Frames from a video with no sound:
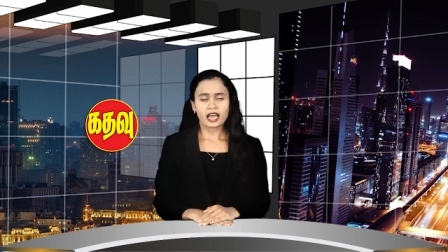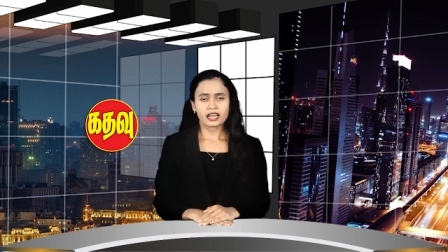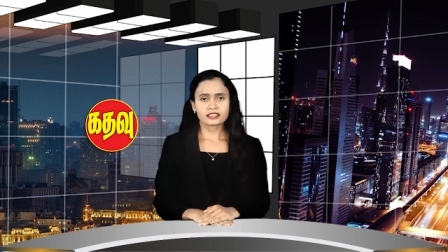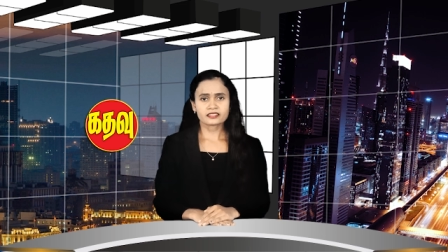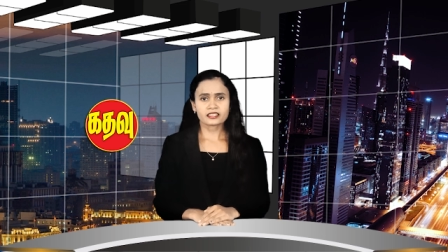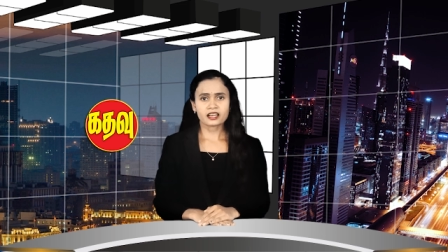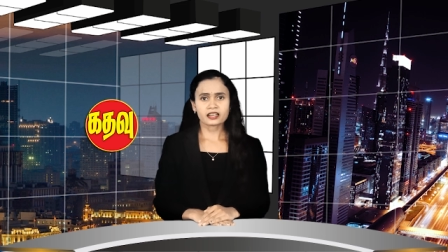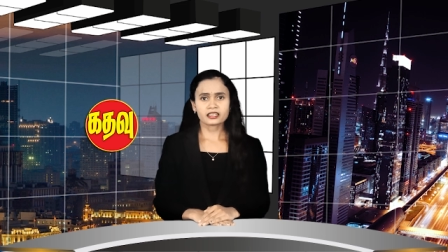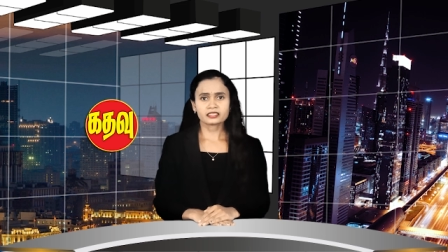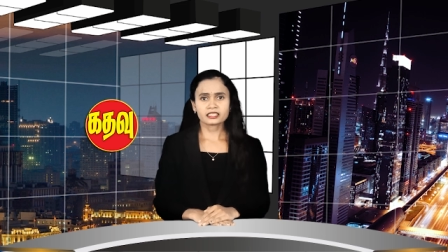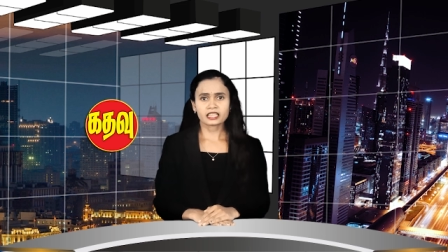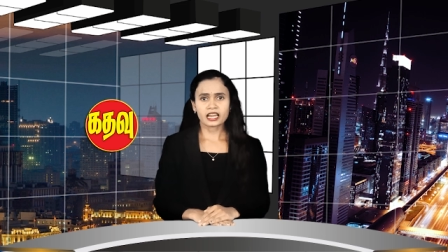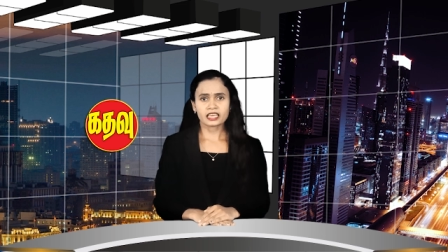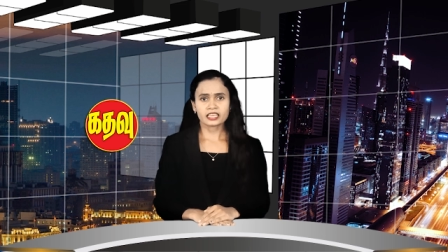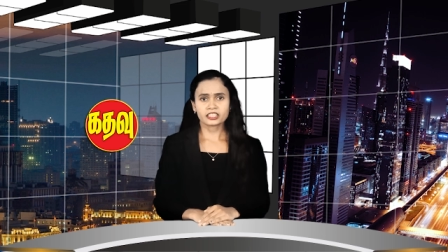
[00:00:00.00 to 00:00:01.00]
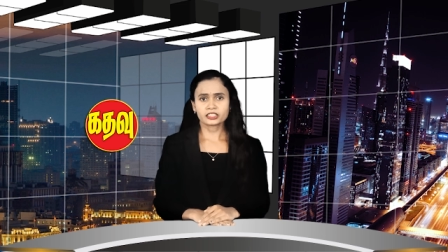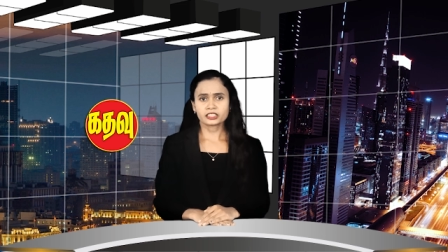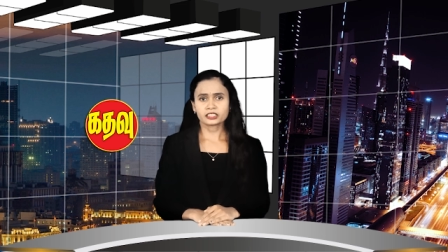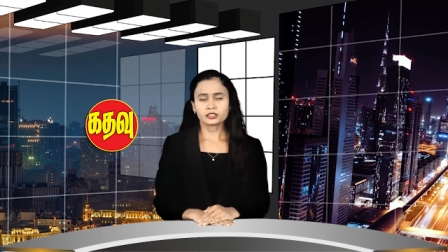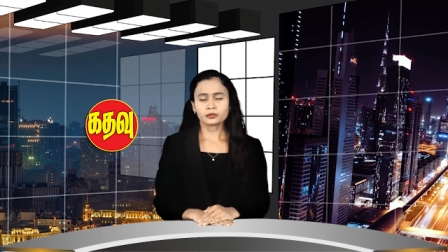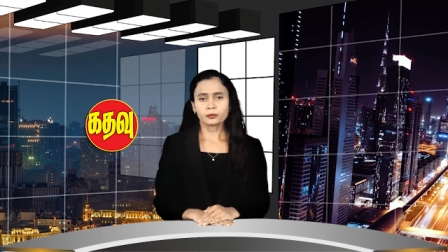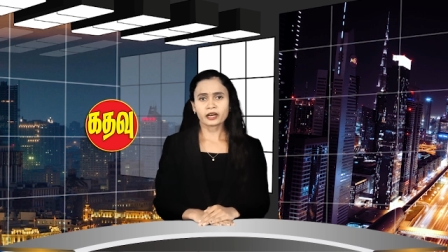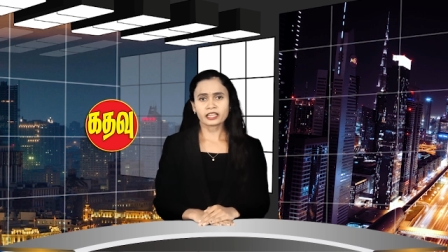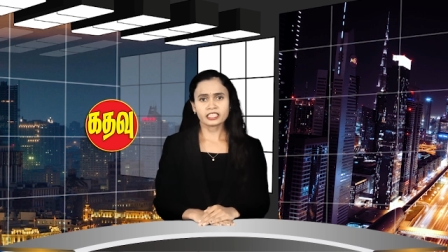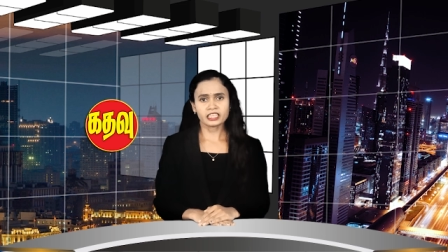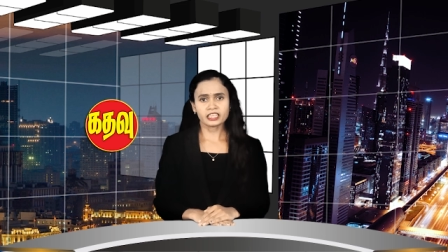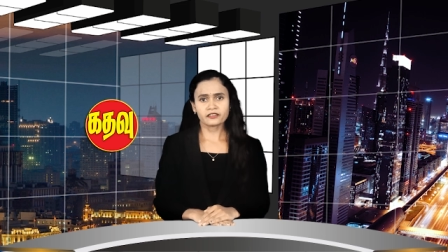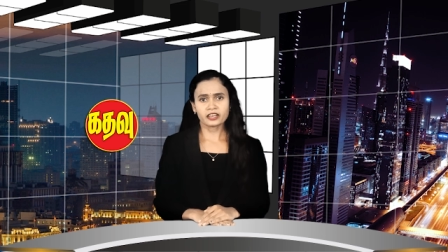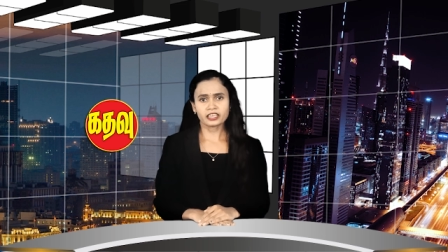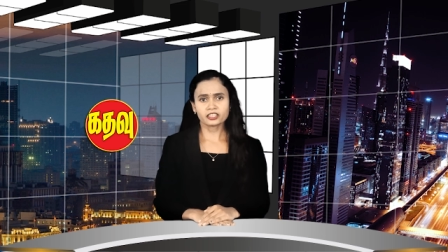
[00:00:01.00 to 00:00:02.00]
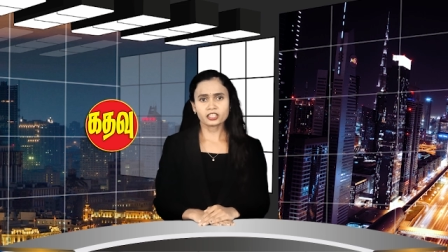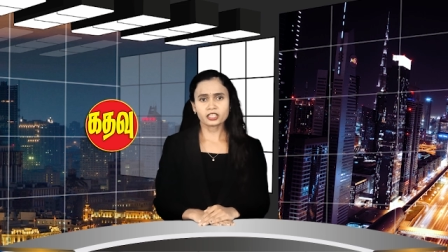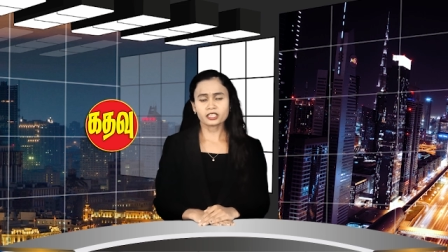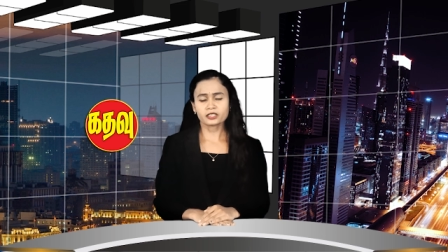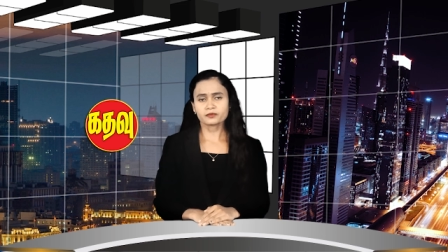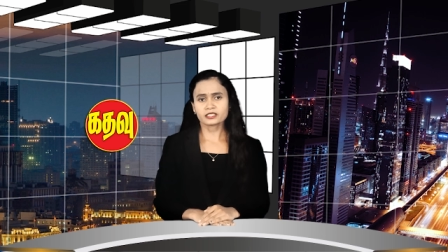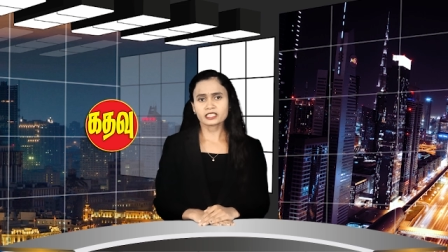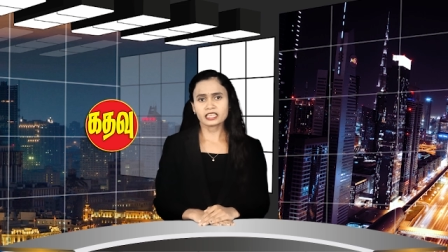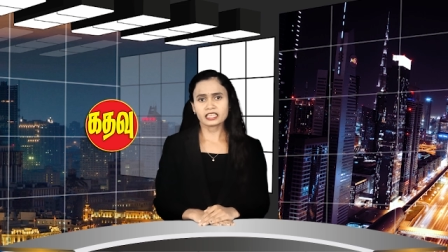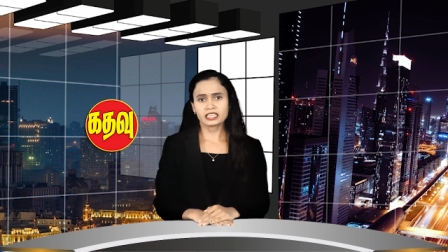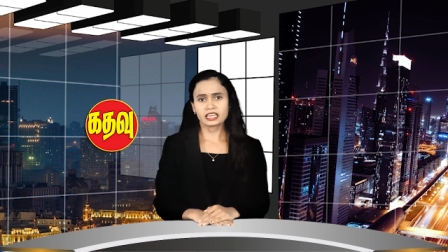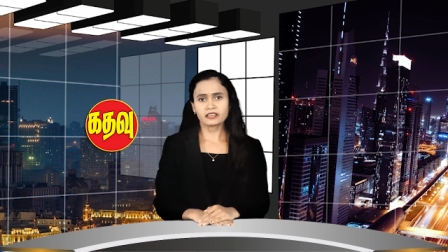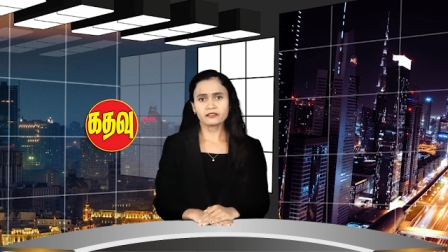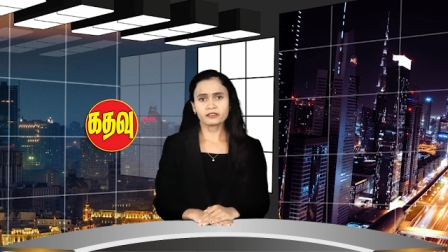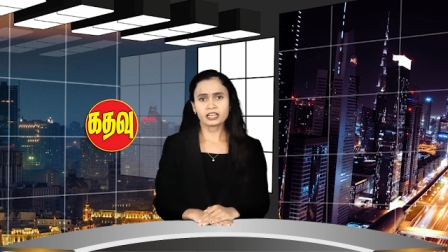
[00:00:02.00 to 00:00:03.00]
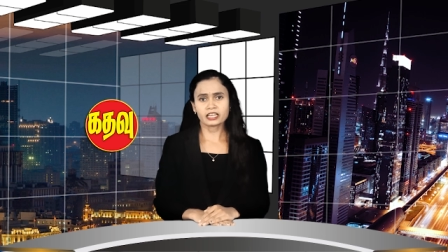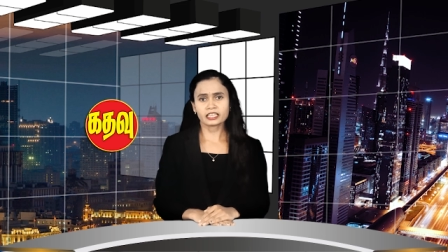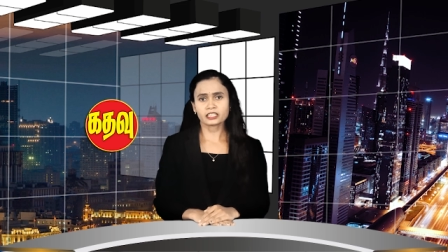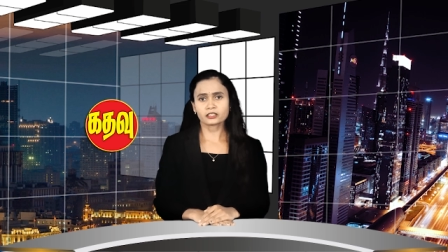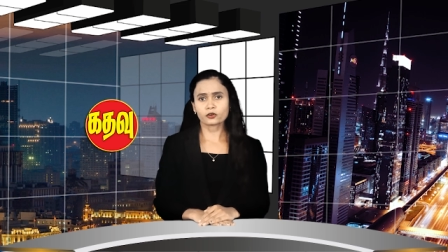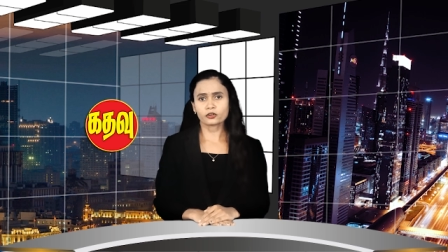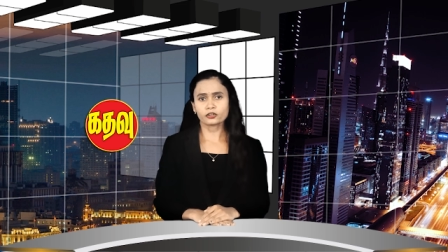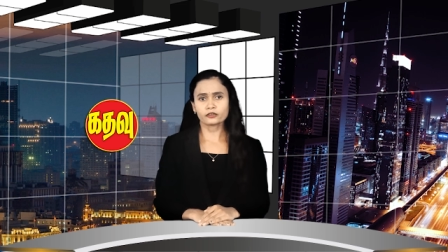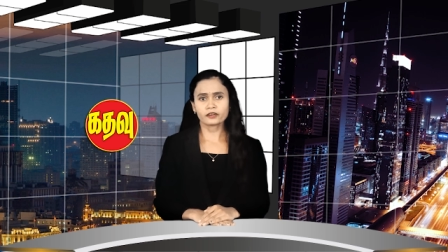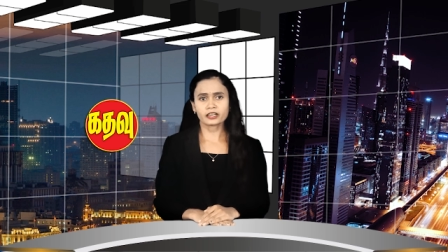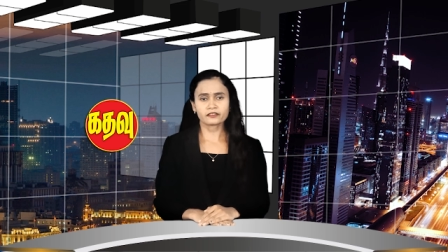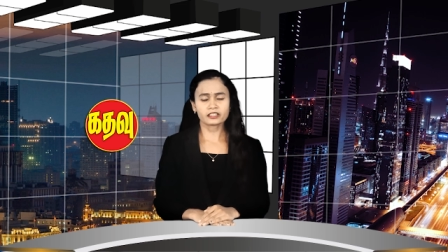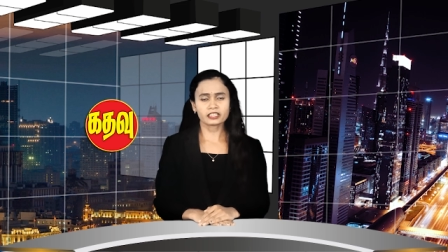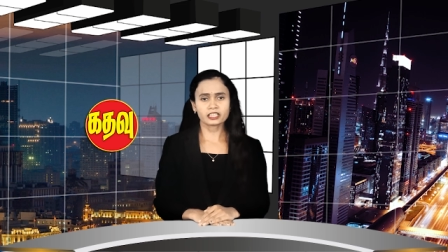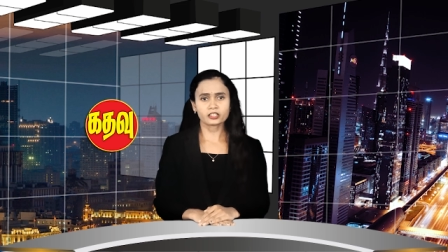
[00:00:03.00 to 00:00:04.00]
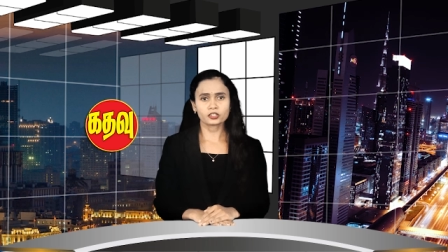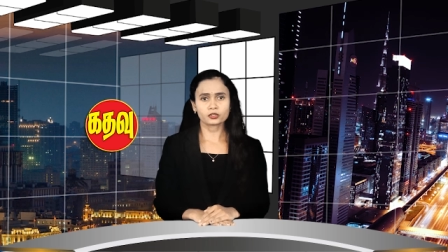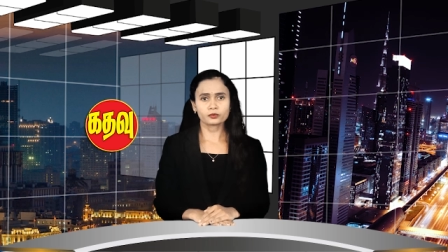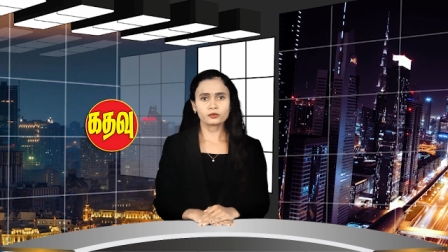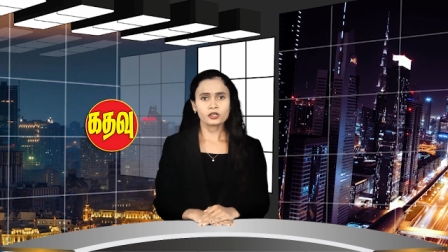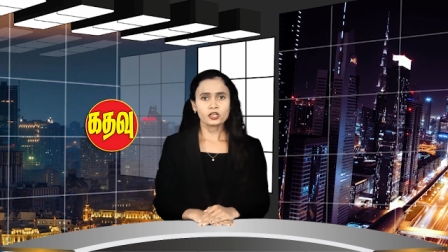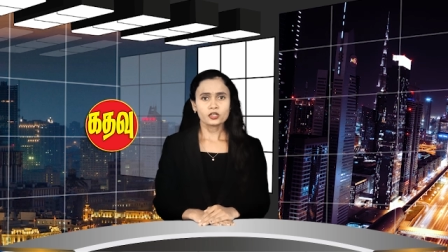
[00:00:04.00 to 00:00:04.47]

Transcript: அரசாங்கம் தலையிட்டு பதுக்கி வைத்திருக்கும் சீனியை வெளியில் கொண்டு வருவதற்கும்